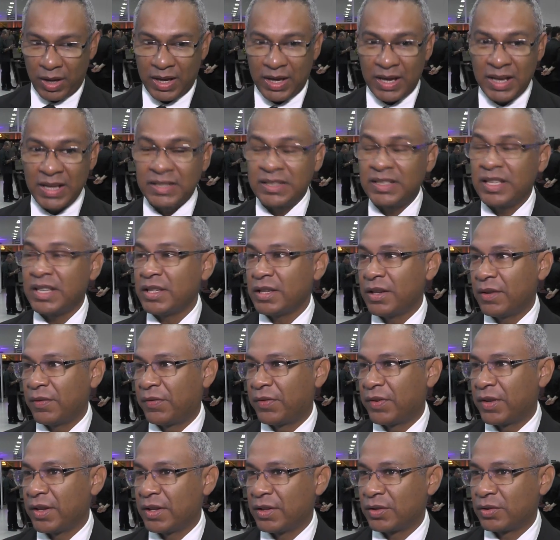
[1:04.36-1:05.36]
Esse
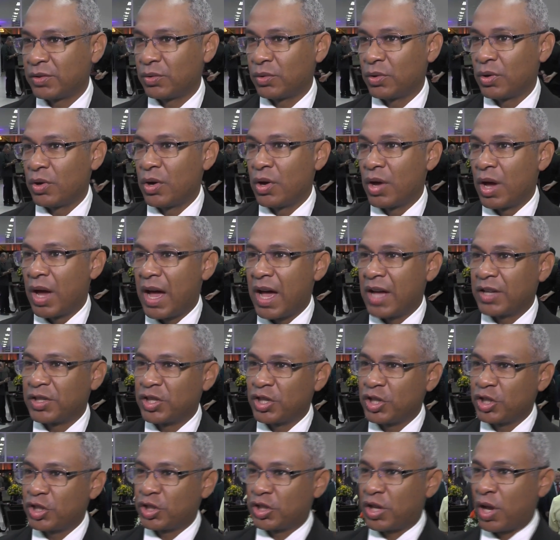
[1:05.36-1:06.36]
edifício, a
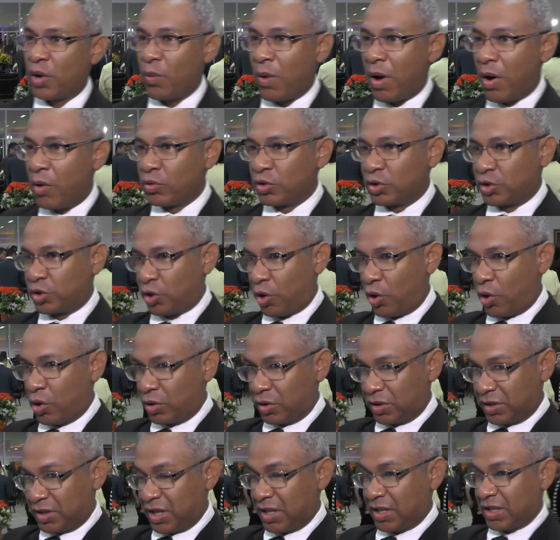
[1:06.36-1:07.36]
gente tem um
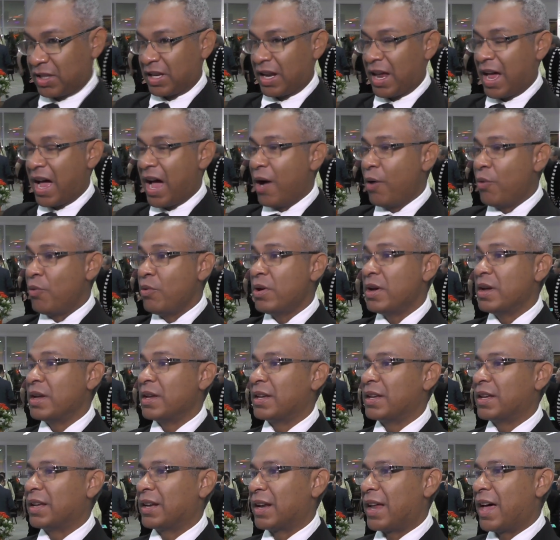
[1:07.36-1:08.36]
auditório central
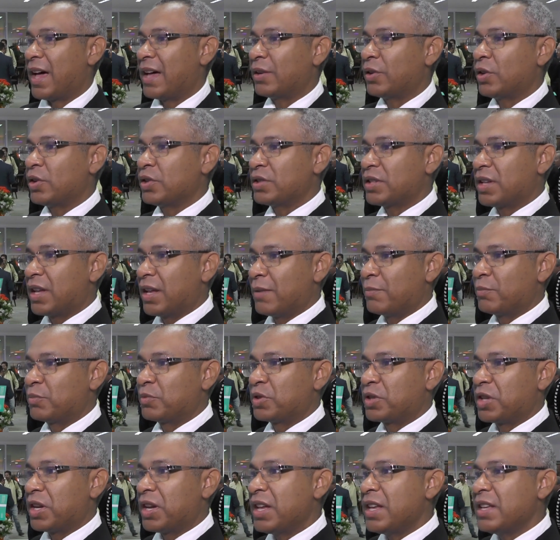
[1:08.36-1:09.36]
e lá nós temos
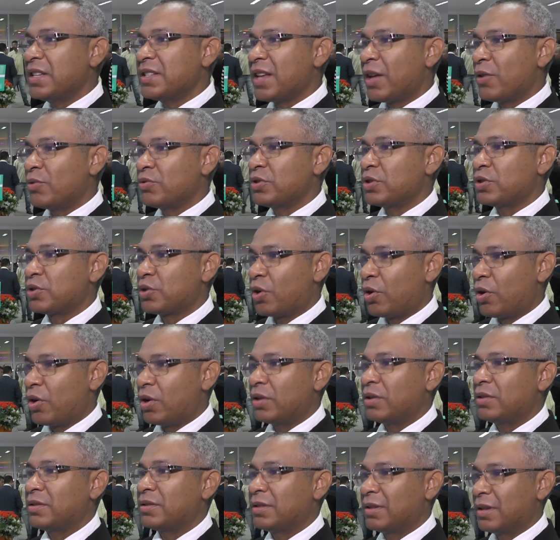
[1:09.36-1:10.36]
três
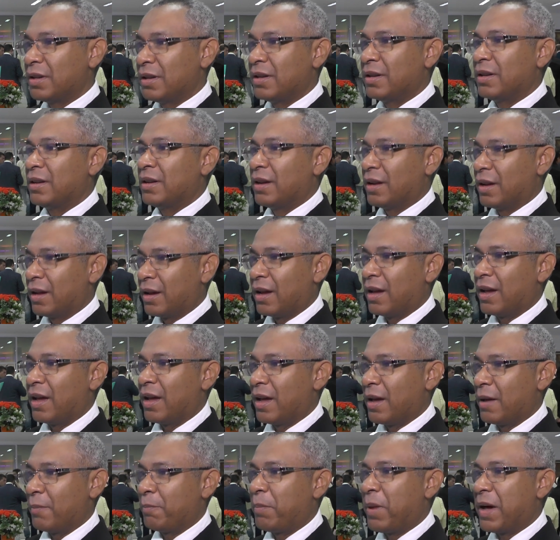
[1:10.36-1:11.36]
auditórios
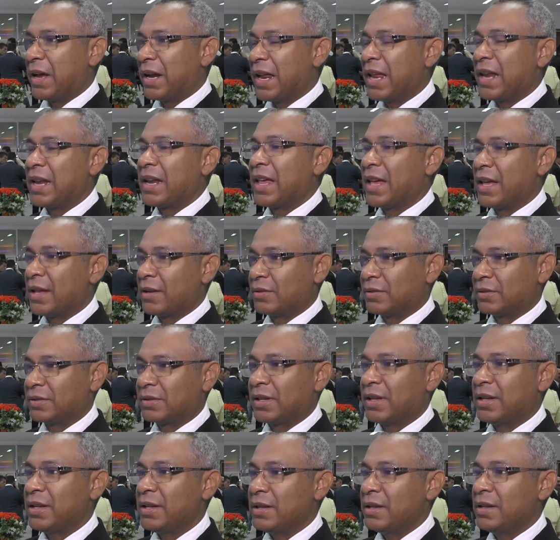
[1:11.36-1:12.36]
é,
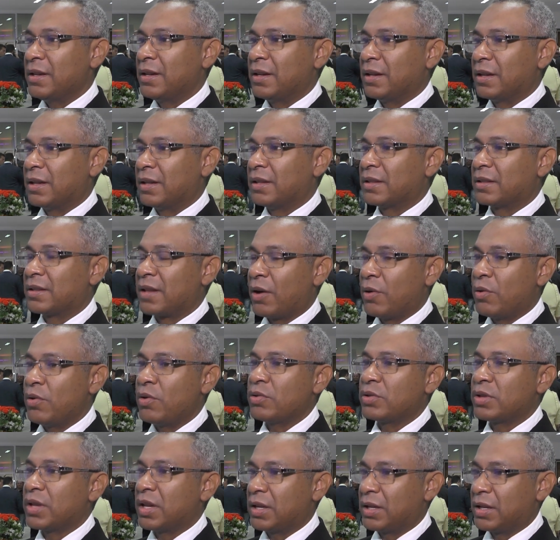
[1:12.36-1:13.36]
paralelos, né? Então
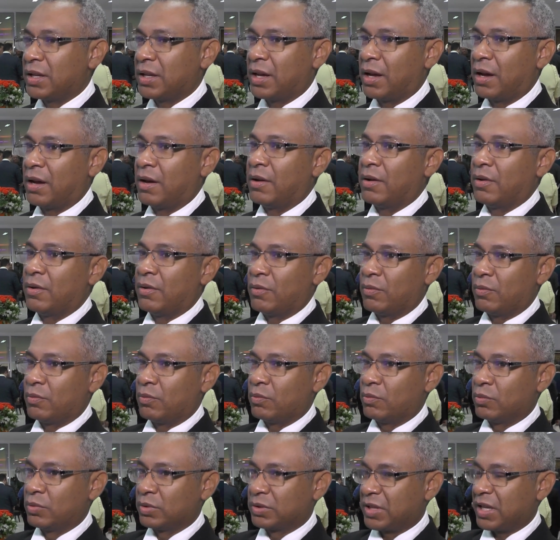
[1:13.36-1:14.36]
eu teria
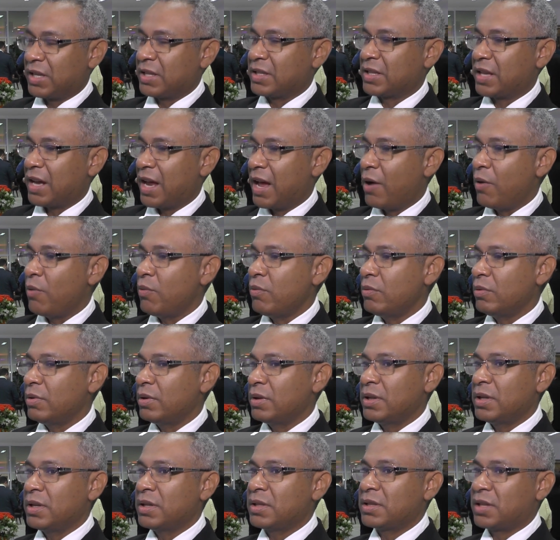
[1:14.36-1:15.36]
um central
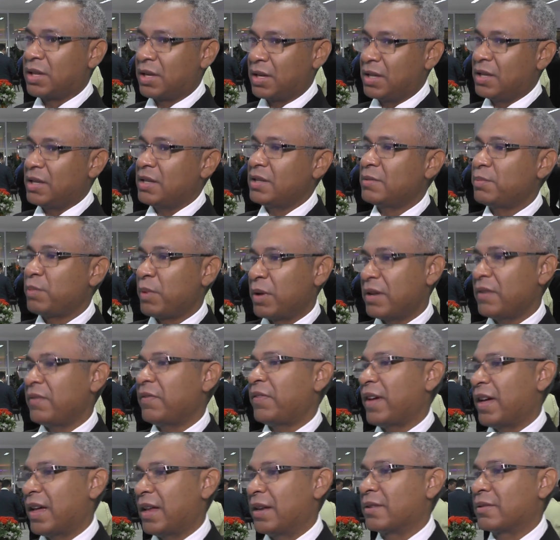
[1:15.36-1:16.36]
e três
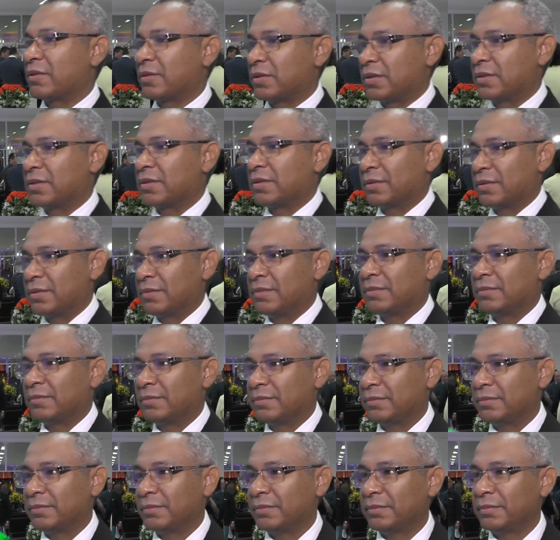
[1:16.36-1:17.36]
periféricos.
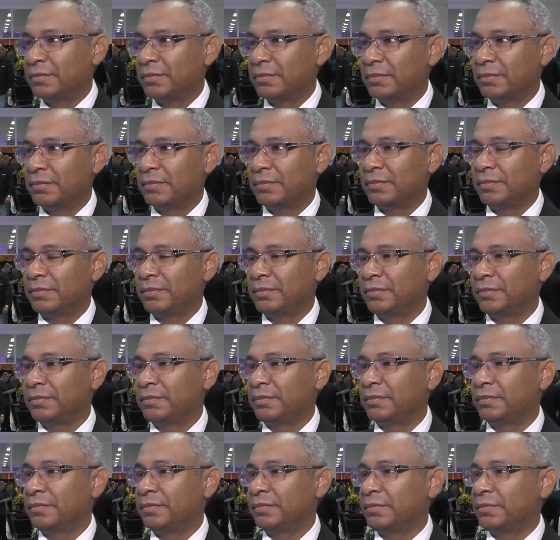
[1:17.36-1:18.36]
Hoje um sonho
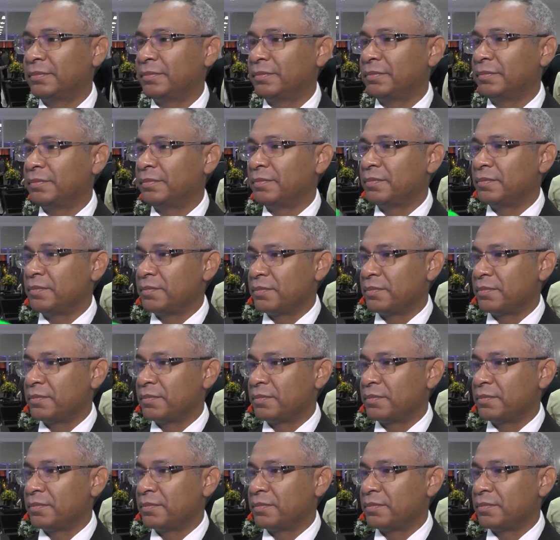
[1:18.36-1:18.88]
se realiza.